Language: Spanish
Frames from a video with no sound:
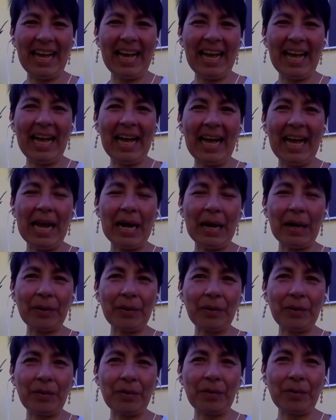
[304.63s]
a
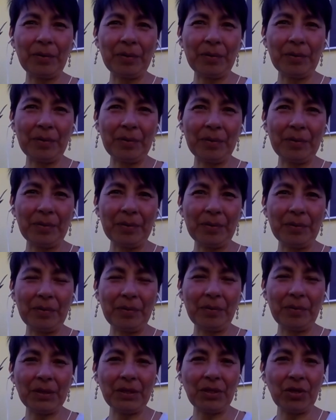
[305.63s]

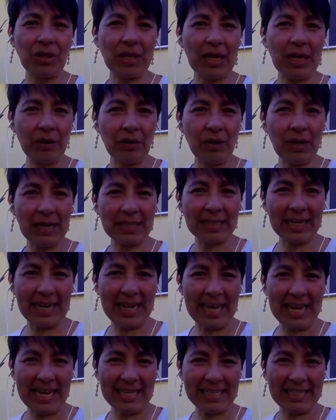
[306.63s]
cuestionarnos las
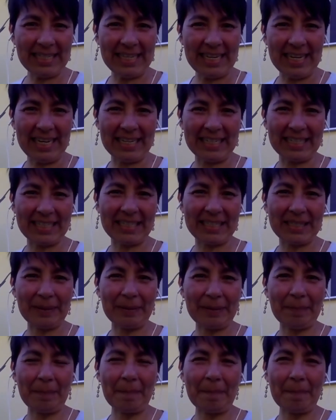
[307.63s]
creencias
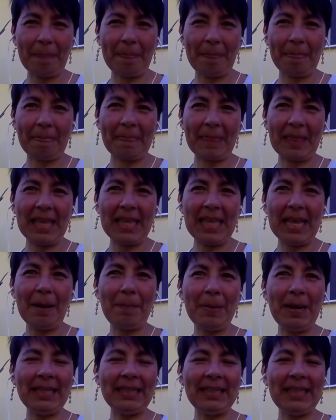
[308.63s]
y a
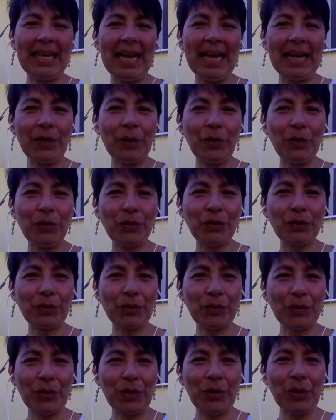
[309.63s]

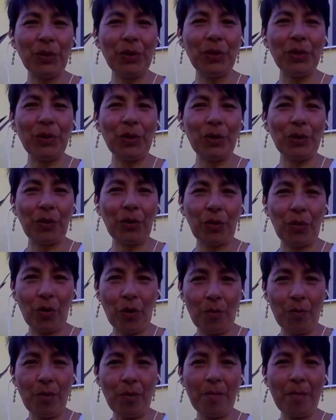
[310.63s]
plantearnos
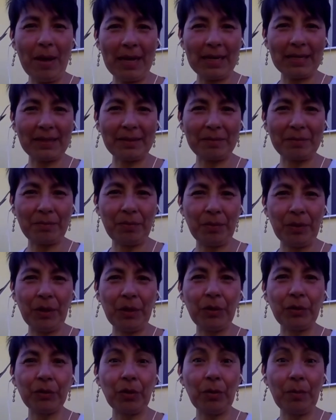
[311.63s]
cómo más
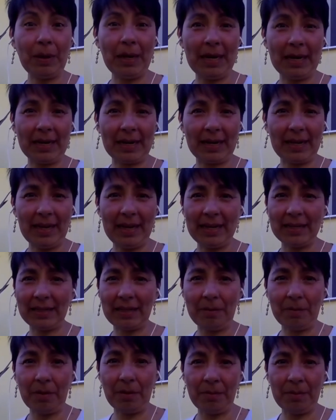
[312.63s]
puedo tomar
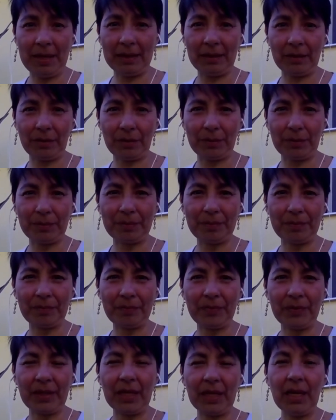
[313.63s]
este momento
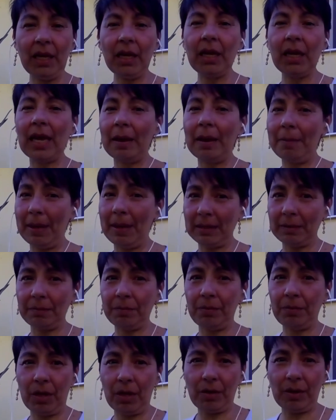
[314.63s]
y qué más
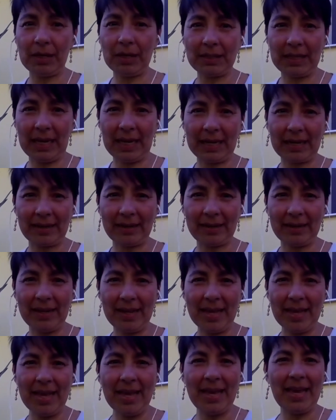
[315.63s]
puedo hacer
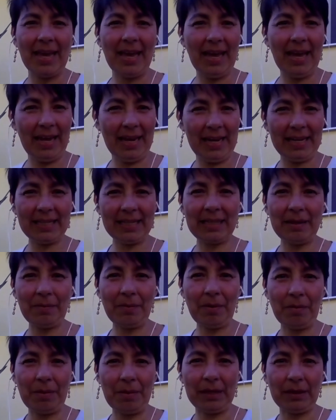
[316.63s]
en este
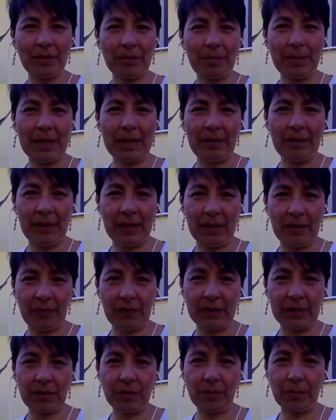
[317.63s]
momento para
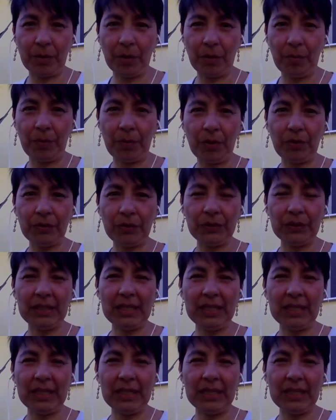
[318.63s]
beneficio propio